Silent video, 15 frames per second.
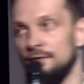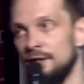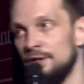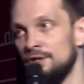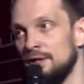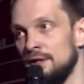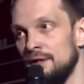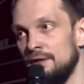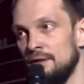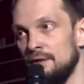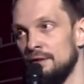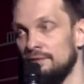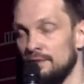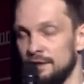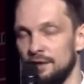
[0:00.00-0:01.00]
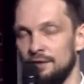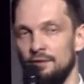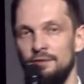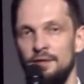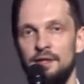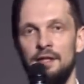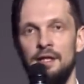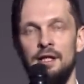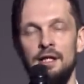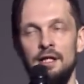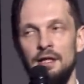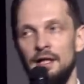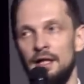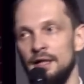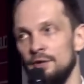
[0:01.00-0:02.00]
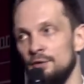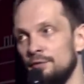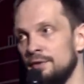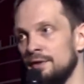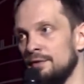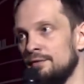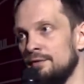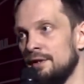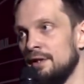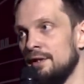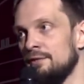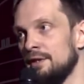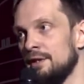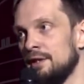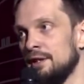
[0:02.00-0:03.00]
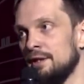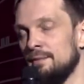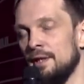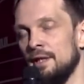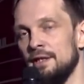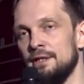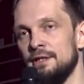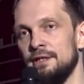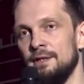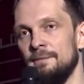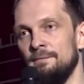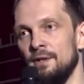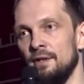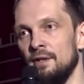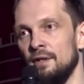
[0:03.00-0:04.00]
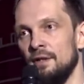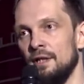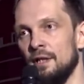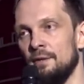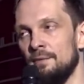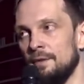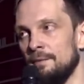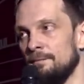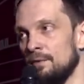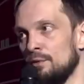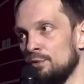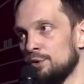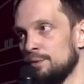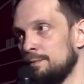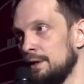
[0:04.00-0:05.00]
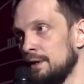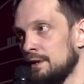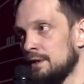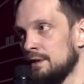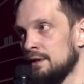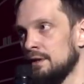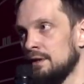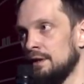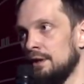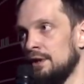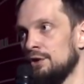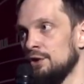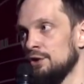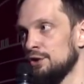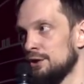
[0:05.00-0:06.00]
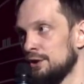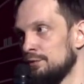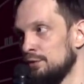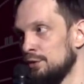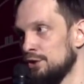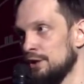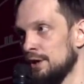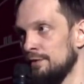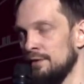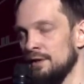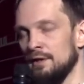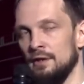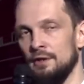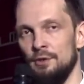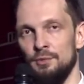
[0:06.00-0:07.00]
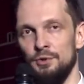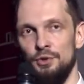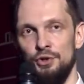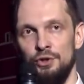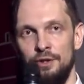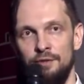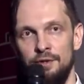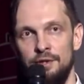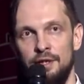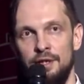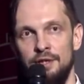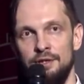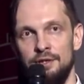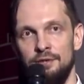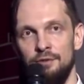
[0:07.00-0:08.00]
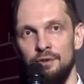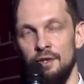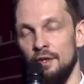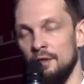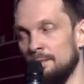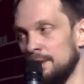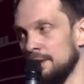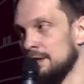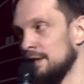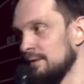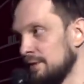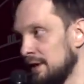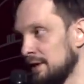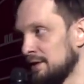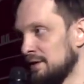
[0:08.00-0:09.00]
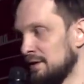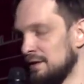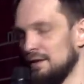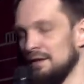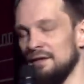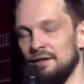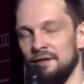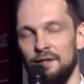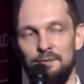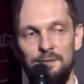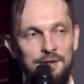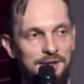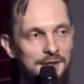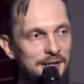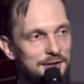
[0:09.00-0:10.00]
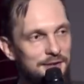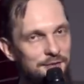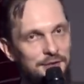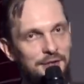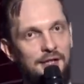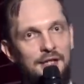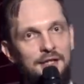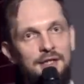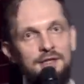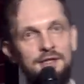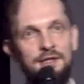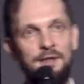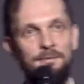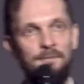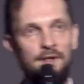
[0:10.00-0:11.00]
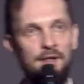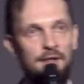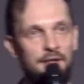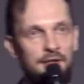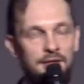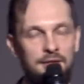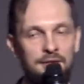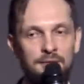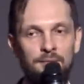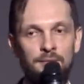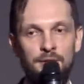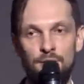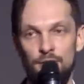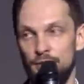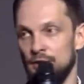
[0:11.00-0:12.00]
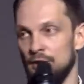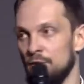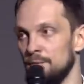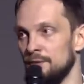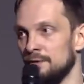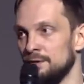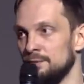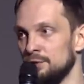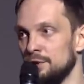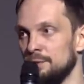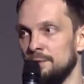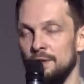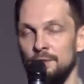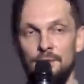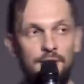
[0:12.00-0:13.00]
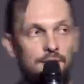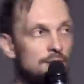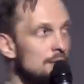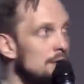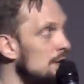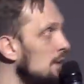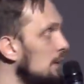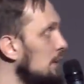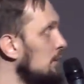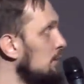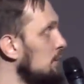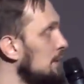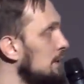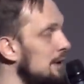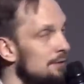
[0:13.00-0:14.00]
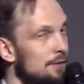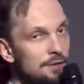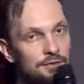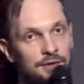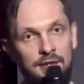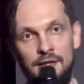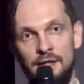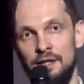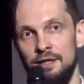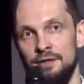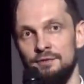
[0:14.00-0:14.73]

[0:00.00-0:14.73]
начала XX века, они увидели в этой коллаборации как бы успех э, и торжество человека, о том, что человек наконец-то вот преодолевает, а, как было сказано, все границы и приходит к какому-то, возможно, пониманию. Но вот Лавкрафта как раз